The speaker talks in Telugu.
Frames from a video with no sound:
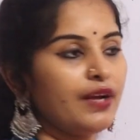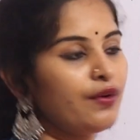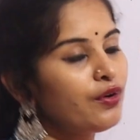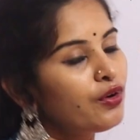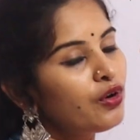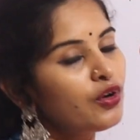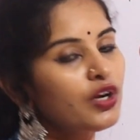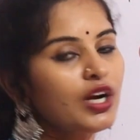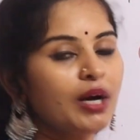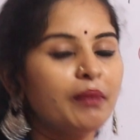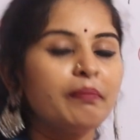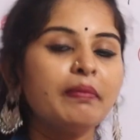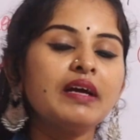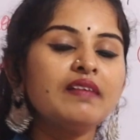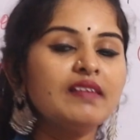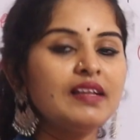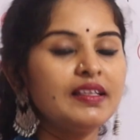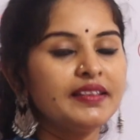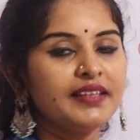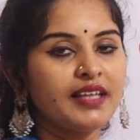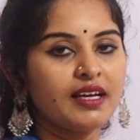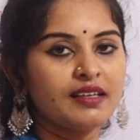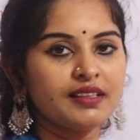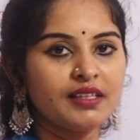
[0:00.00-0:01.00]
ఎవరో ఒక అమ్మాయి
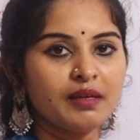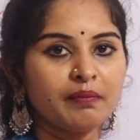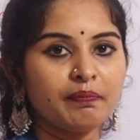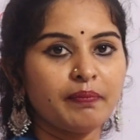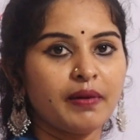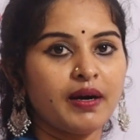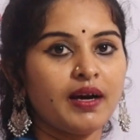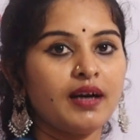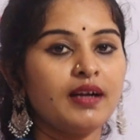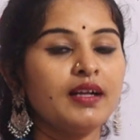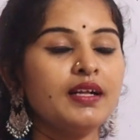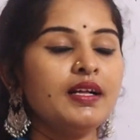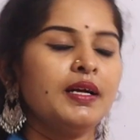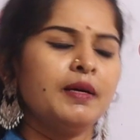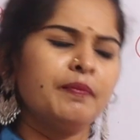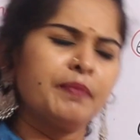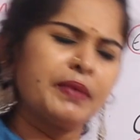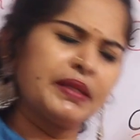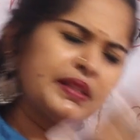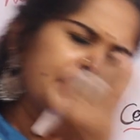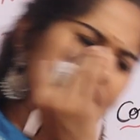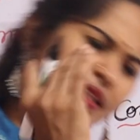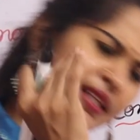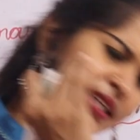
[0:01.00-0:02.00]
వెళ్తారు తప్ప
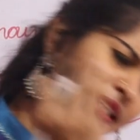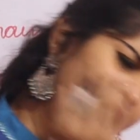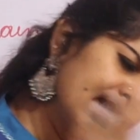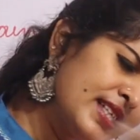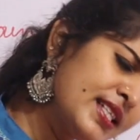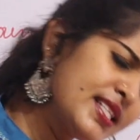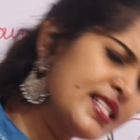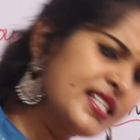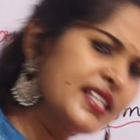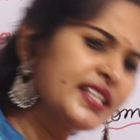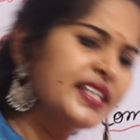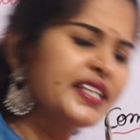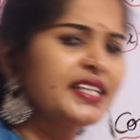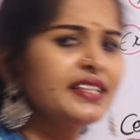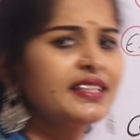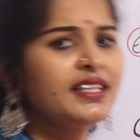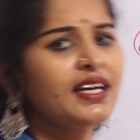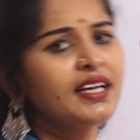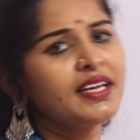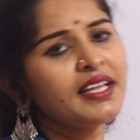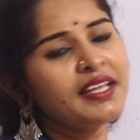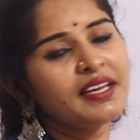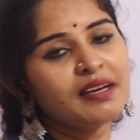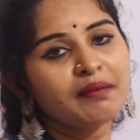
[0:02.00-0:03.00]
ప్రత్యేకించి
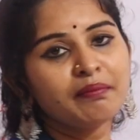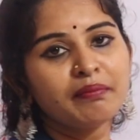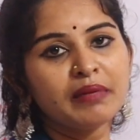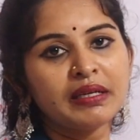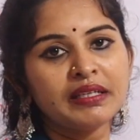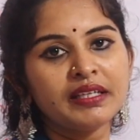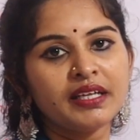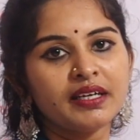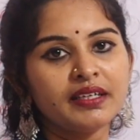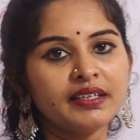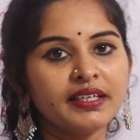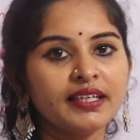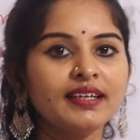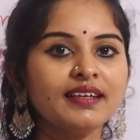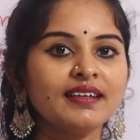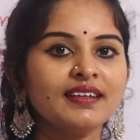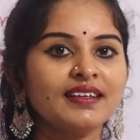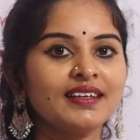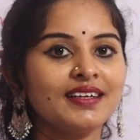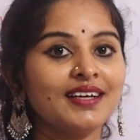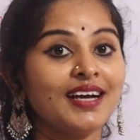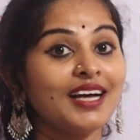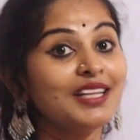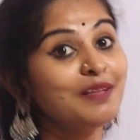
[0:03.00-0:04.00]
గీతానే రమ్మందంటే
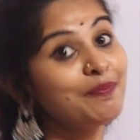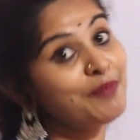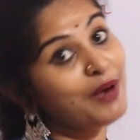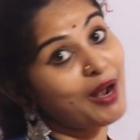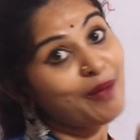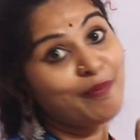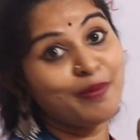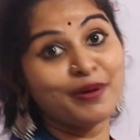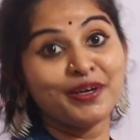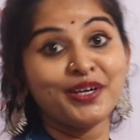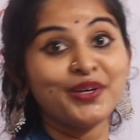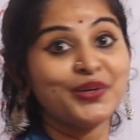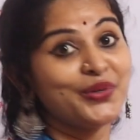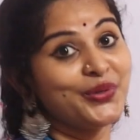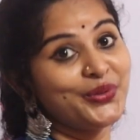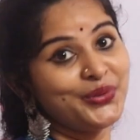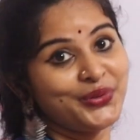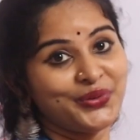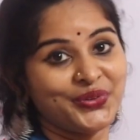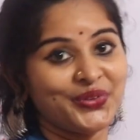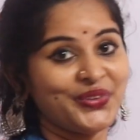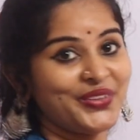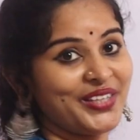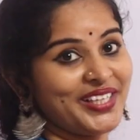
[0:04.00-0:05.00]
అది ప్రాపర్ నోన్
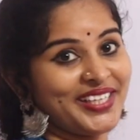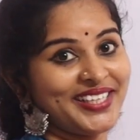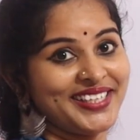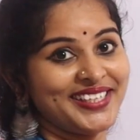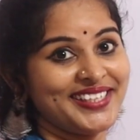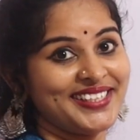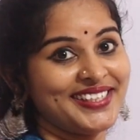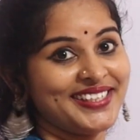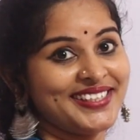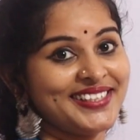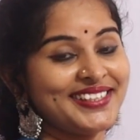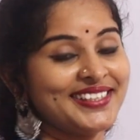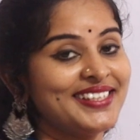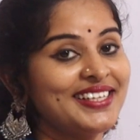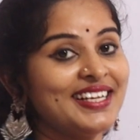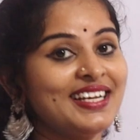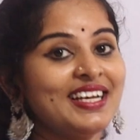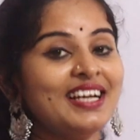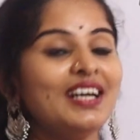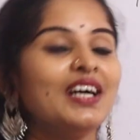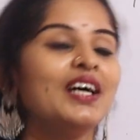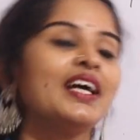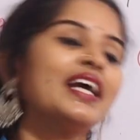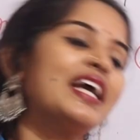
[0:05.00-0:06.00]
అవుతుంది
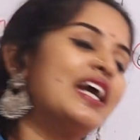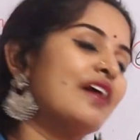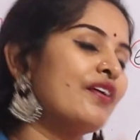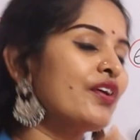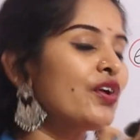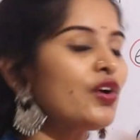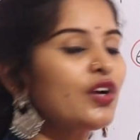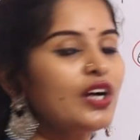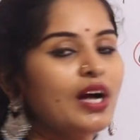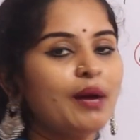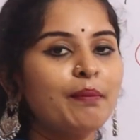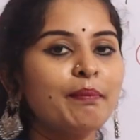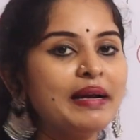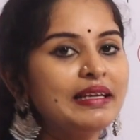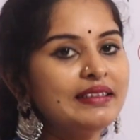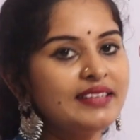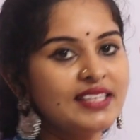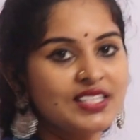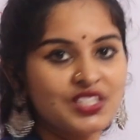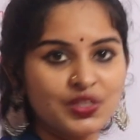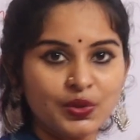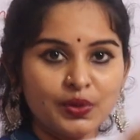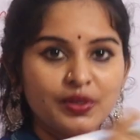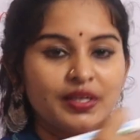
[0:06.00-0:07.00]
ఎవరో ఒక
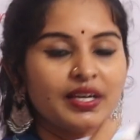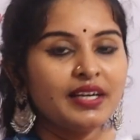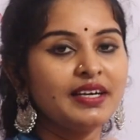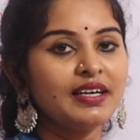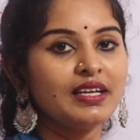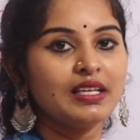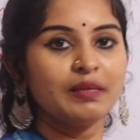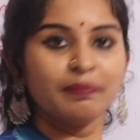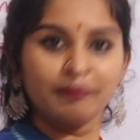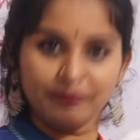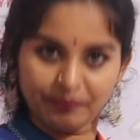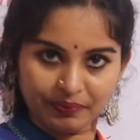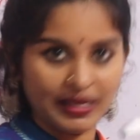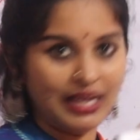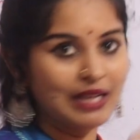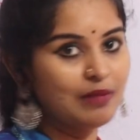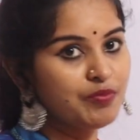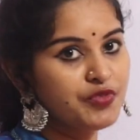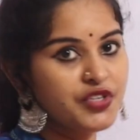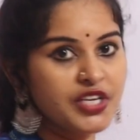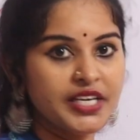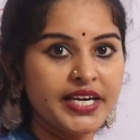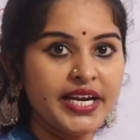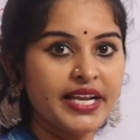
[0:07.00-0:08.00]
అమ్మాయిని తీసుకుని రండి
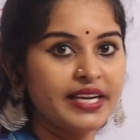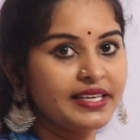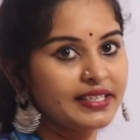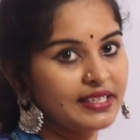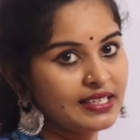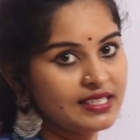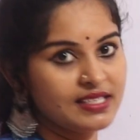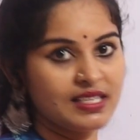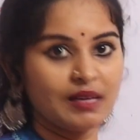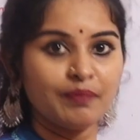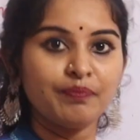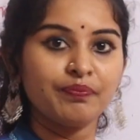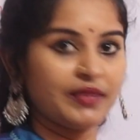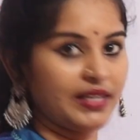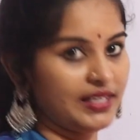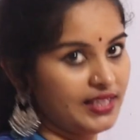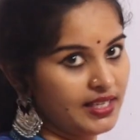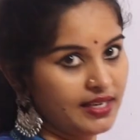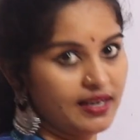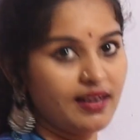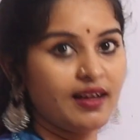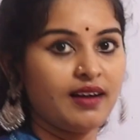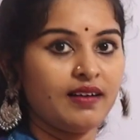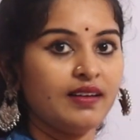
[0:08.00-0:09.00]
హెల్ప్ చేయడానికి సమ్
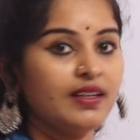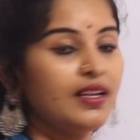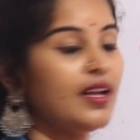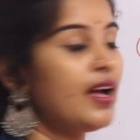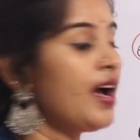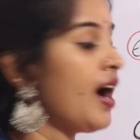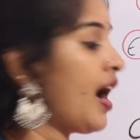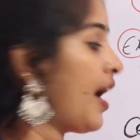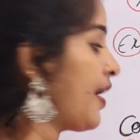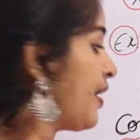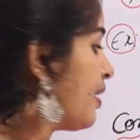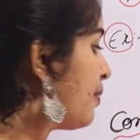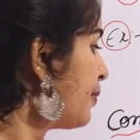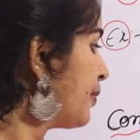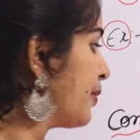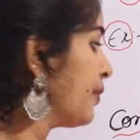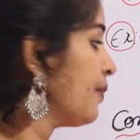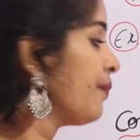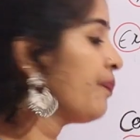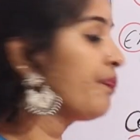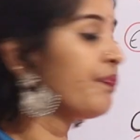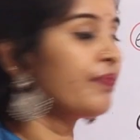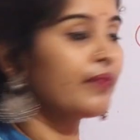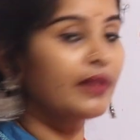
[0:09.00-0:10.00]
ఏదన్నా
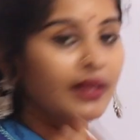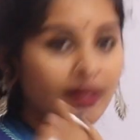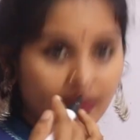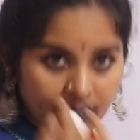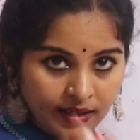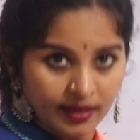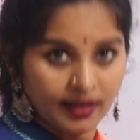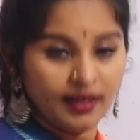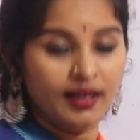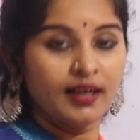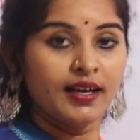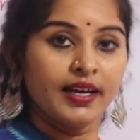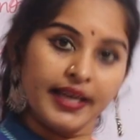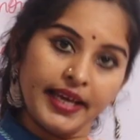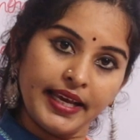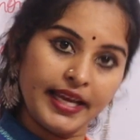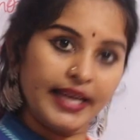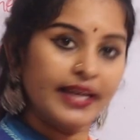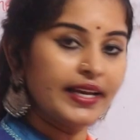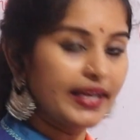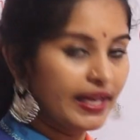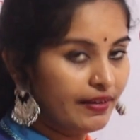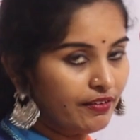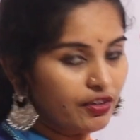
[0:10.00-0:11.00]
అన్నప్పుడు
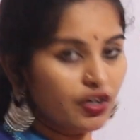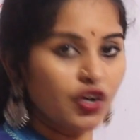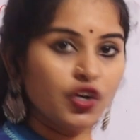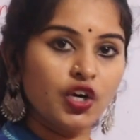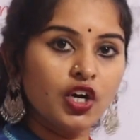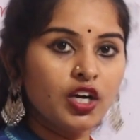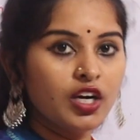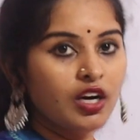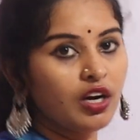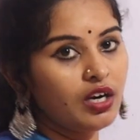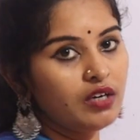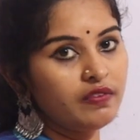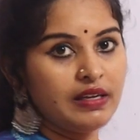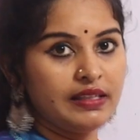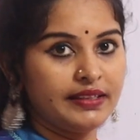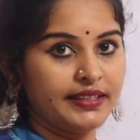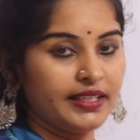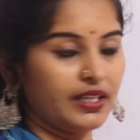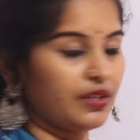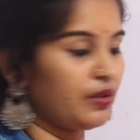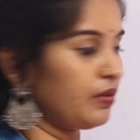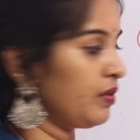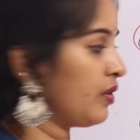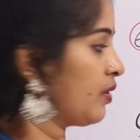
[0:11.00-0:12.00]
ఎవరో ఒక గర్ల్
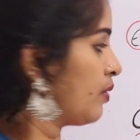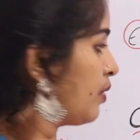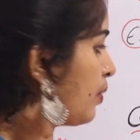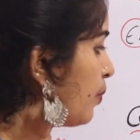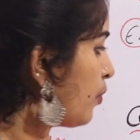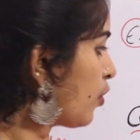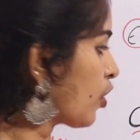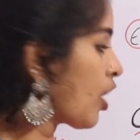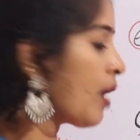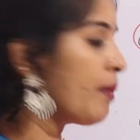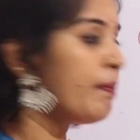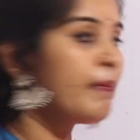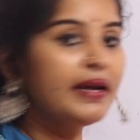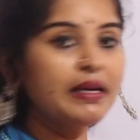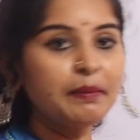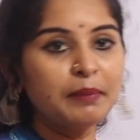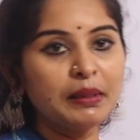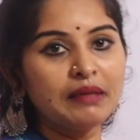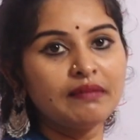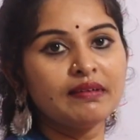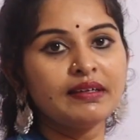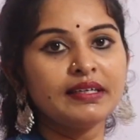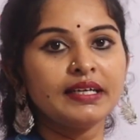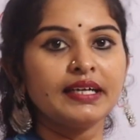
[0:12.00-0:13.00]
వెళ్తారు ఒక
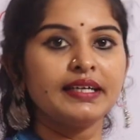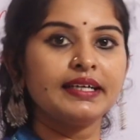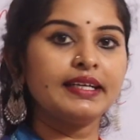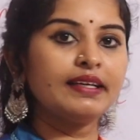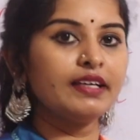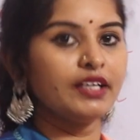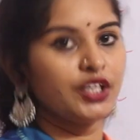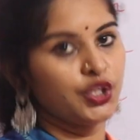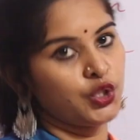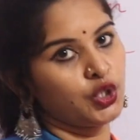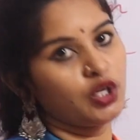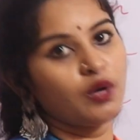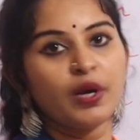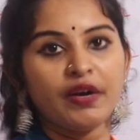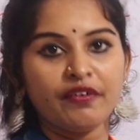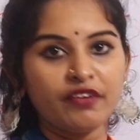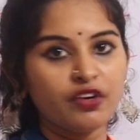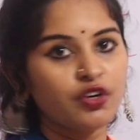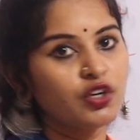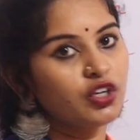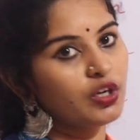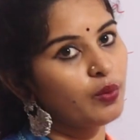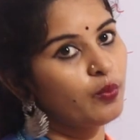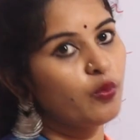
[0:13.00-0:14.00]
అబ్బాయిని పిలవండి అంటే ఏదో
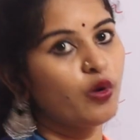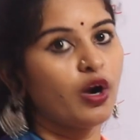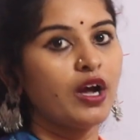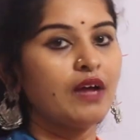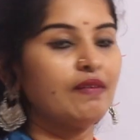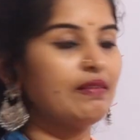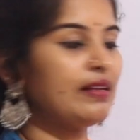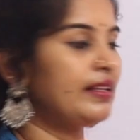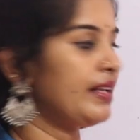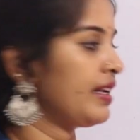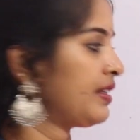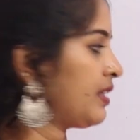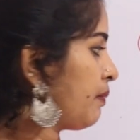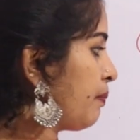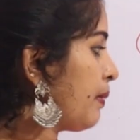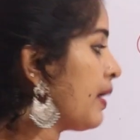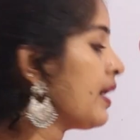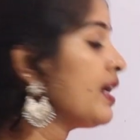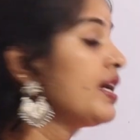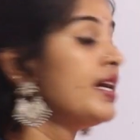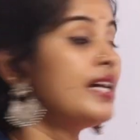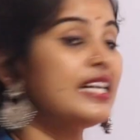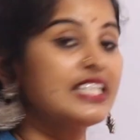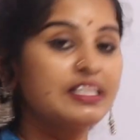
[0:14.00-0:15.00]
ఎవరో ఒక బాయ్ వెళ్తారు
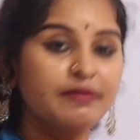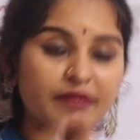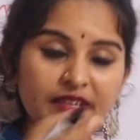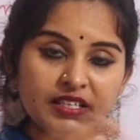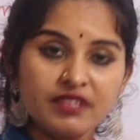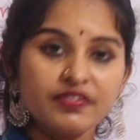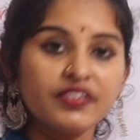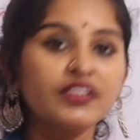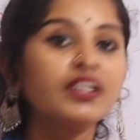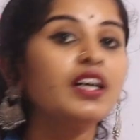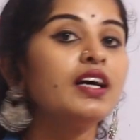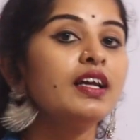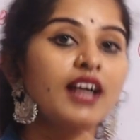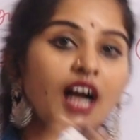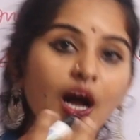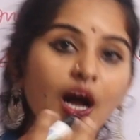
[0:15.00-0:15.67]
తప్ప స్పెసిఫిక్గా